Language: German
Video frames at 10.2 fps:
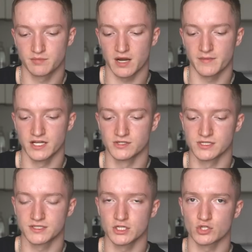Palm
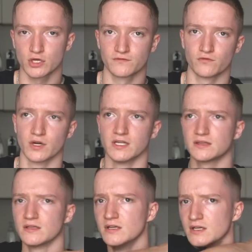Angels T-Shirt, wo
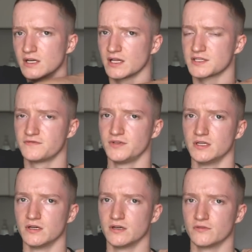hinten ganz
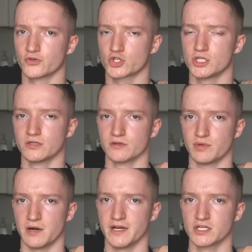viele äh, verschiedene
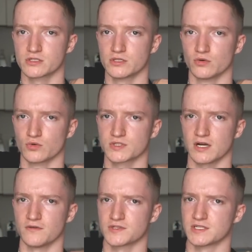Palm Angels Logos
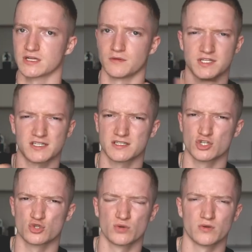drauf sind. Ich glaube, 16
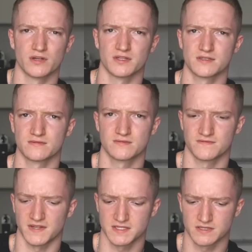Stück oder
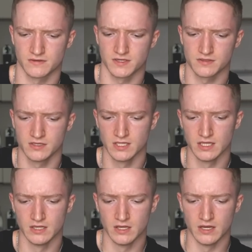20 oder so.
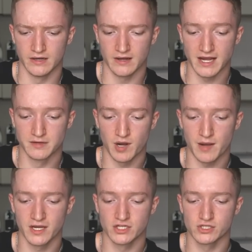Äh, eine
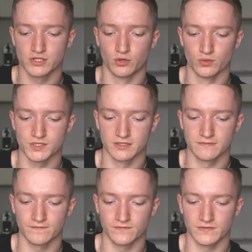Palm Angels
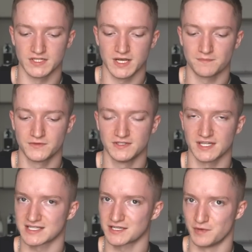Hose. Ich habe die
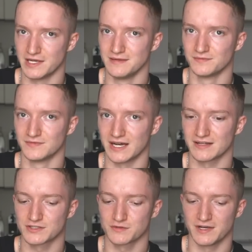tatsächlich bei ihm
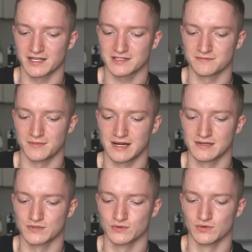da zum ersten
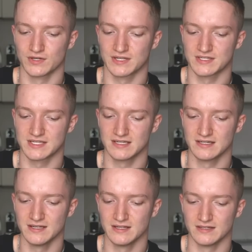Mal so gesehen